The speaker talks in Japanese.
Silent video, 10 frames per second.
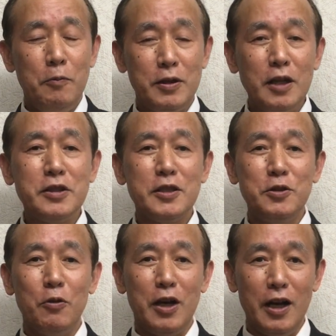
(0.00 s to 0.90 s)
私たち
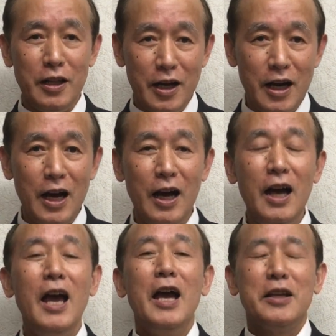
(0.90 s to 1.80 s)
の体が
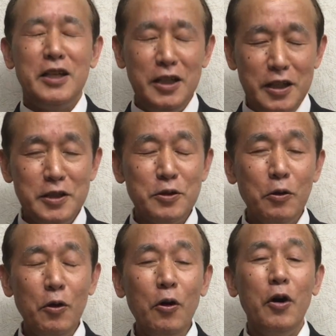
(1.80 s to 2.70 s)
キリスト
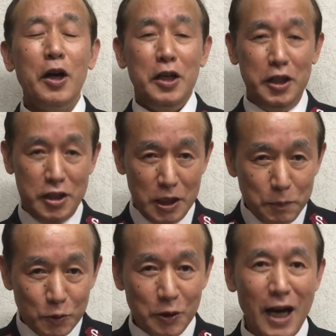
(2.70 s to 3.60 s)
の一
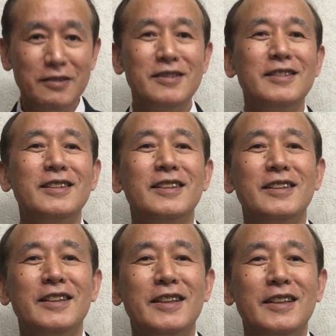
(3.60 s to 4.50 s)
部となる
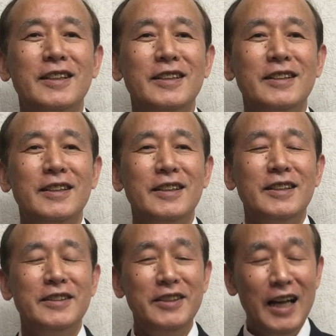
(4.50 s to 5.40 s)

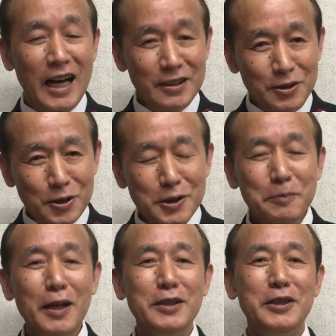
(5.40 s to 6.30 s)
なんと素
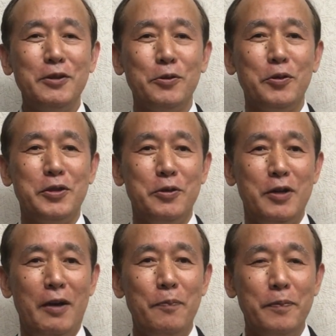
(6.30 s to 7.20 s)
晴らしいことでしょうか